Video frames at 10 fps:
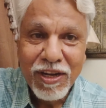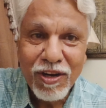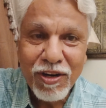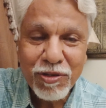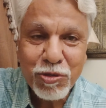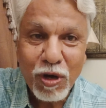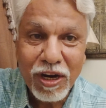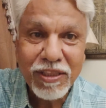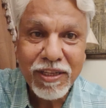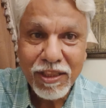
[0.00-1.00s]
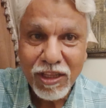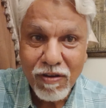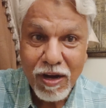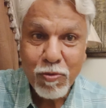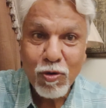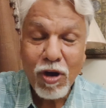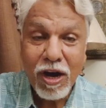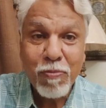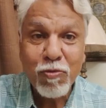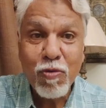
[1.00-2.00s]
और स्वागत करता हूँ आपको
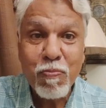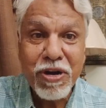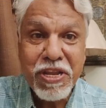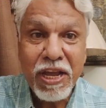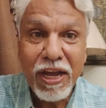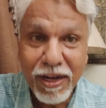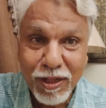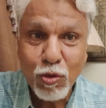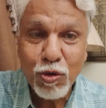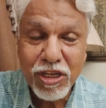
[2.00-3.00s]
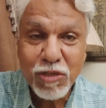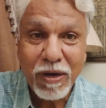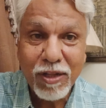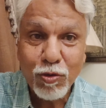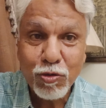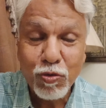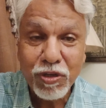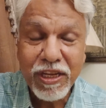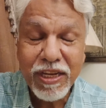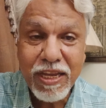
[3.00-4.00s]
आपको बड़ी हैरत होगी इस बात को सुन
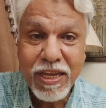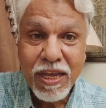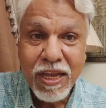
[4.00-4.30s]
के कि